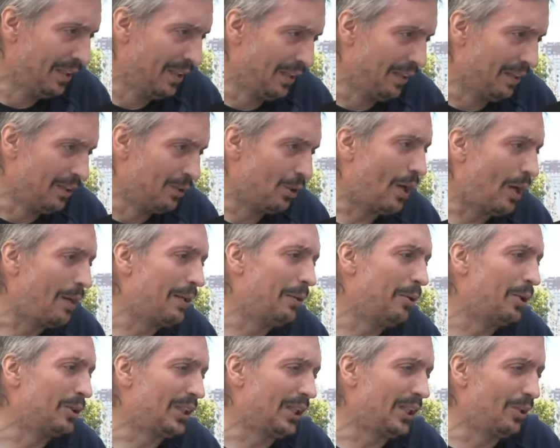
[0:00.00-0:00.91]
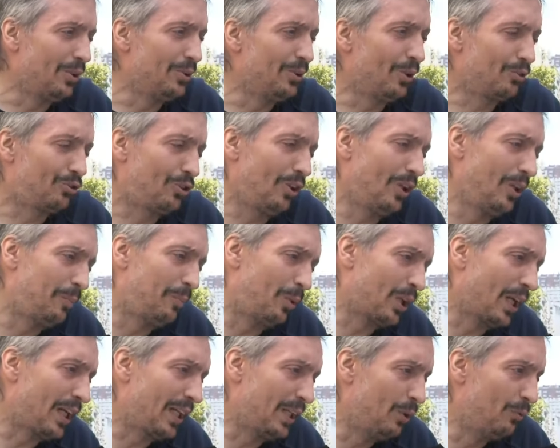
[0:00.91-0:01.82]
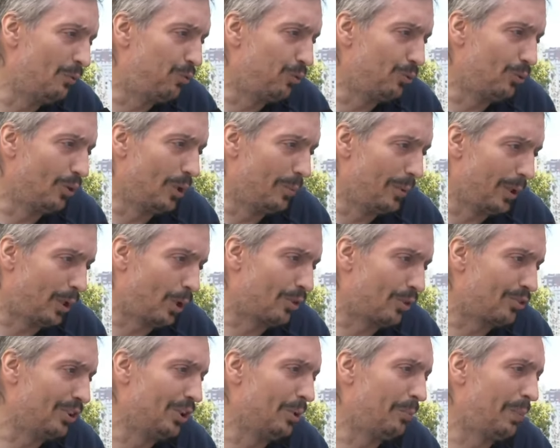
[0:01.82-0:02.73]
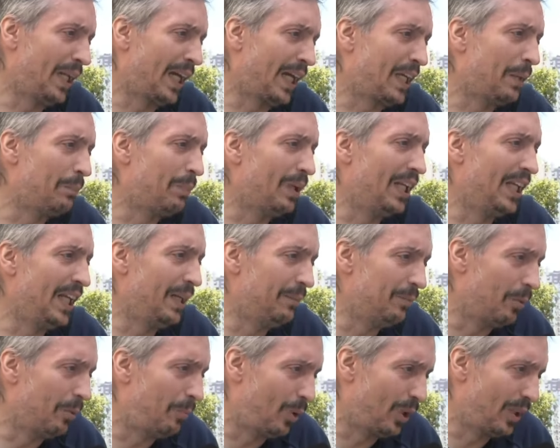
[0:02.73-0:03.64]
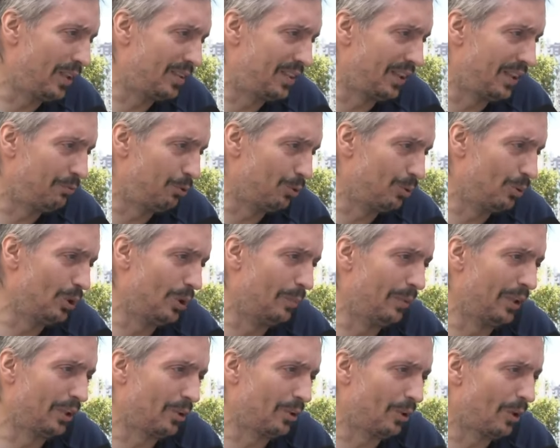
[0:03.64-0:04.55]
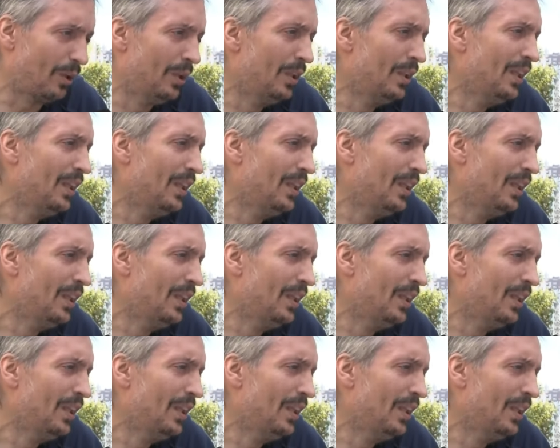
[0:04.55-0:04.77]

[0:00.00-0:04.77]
Nos había votado no solo porque quería un futuro mejor, sino para que peleemos por ese futuro mejor.